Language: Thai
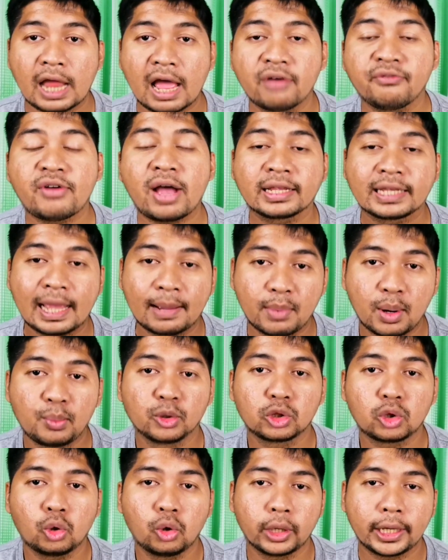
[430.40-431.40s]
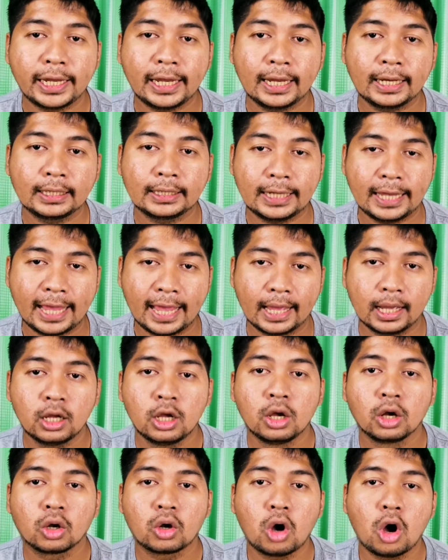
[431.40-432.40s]
ทางฝั่งยามาโมโตะเองเนี่ย
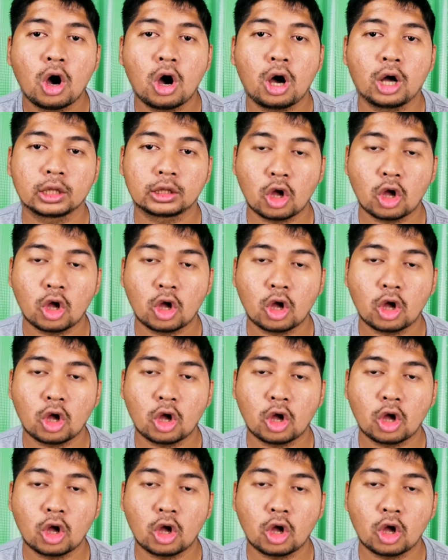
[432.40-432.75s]
ก็